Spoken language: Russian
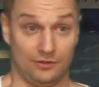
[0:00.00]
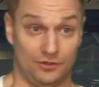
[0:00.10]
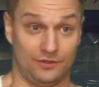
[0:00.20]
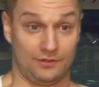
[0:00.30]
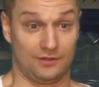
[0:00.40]
То
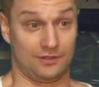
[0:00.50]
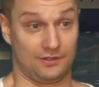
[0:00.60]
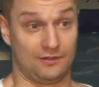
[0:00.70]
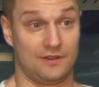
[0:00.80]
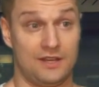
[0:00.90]
есть,
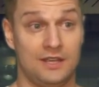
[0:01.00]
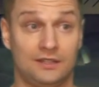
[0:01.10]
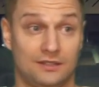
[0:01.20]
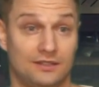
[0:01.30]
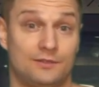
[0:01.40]

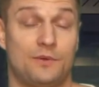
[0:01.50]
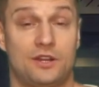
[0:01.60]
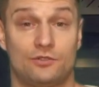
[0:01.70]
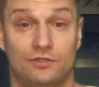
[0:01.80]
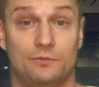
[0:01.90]
звонят
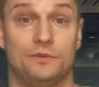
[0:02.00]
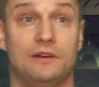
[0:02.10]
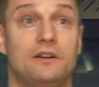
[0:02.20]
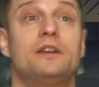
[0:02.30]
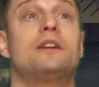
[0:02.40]
спрашивают, типа,
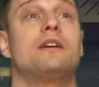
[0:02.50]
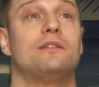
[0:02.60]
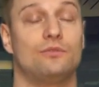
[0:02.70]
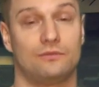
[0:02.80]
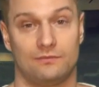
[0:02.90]
давай
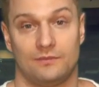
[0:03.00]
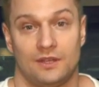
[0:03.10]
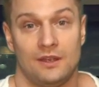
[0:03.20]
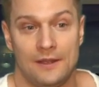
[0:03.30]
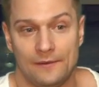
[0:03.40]
играй тут мне.